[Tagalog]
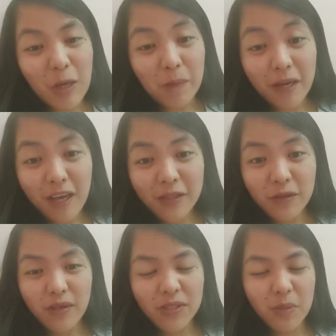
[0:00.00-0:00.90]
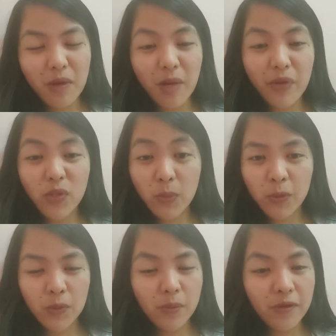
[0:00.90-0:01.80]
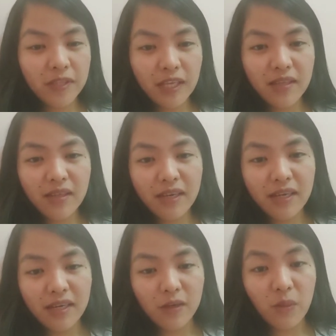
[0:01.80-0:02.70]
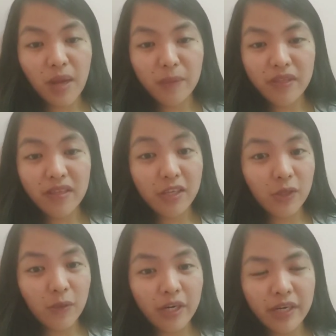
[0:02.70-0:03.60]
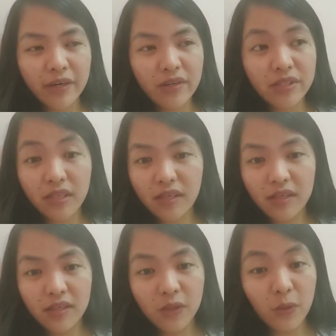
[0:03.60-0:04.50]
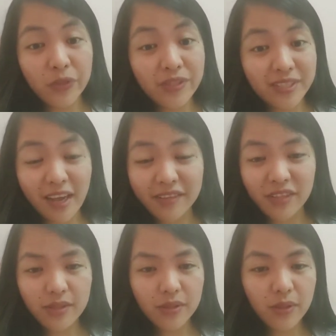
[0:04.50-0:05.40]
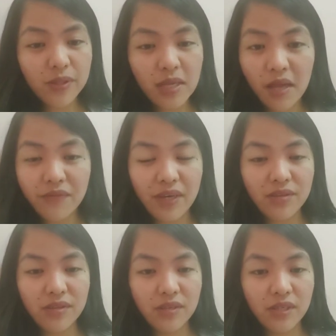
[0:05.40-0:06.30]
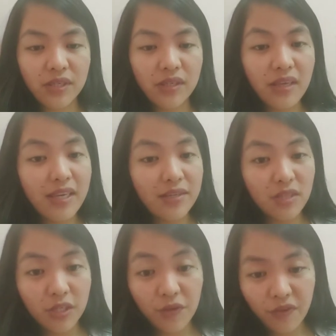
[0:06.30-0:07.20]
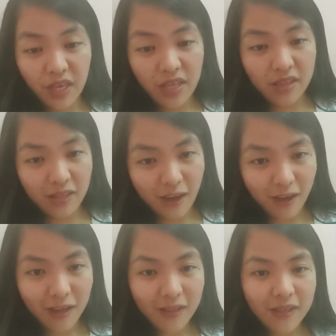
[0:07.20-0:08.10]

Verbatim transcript: ko lang pala, no, kasi baka may sumusubok din na gumamit ng QR code scanners, no, sa vaccine certificate nila.